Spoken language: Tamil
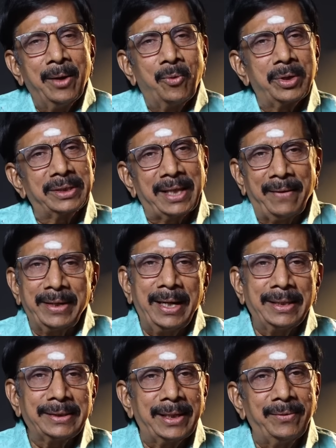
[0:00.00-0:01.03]
ஒரு தவறான
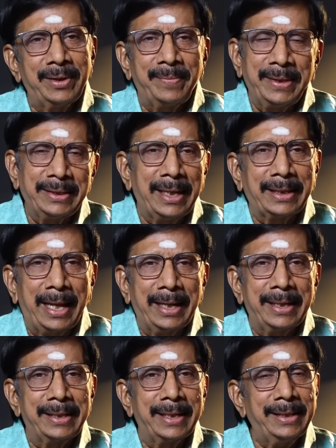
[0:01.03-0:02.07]
தகவல் அப்படின்னு தான் நான்
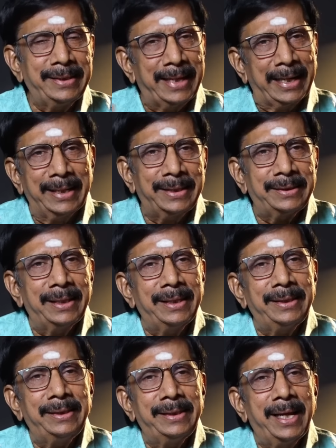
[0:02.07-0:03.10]
நினைக்கிறேன் எனக்கு
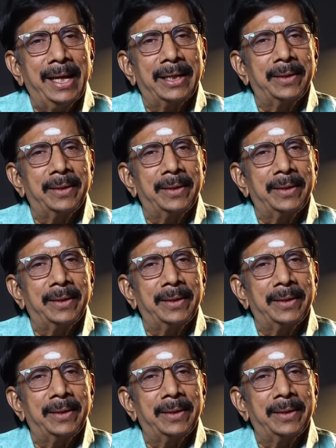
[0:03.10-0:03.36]
தெரிஞ்சு ஏ ஆர்